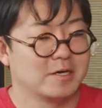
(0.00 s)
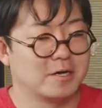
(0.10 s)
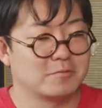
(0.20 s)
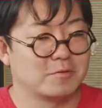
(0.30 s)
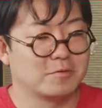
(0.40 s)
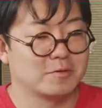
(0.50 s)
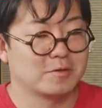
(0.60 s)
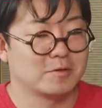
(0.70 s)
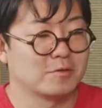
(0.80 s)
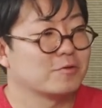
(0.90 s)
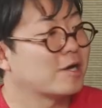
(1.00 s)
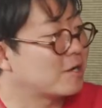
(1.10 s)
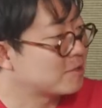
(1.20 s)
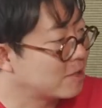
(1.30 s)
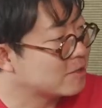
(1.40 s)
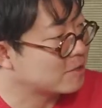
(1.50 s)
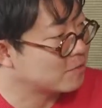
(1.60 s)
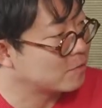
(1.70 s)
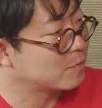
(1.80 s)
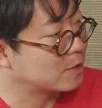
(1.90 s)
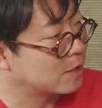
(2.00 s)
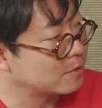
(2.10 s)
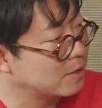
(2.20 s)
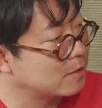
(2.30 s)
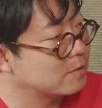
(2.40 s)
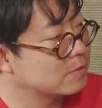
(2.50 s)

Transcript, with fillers: あの世の中に出していくみたいな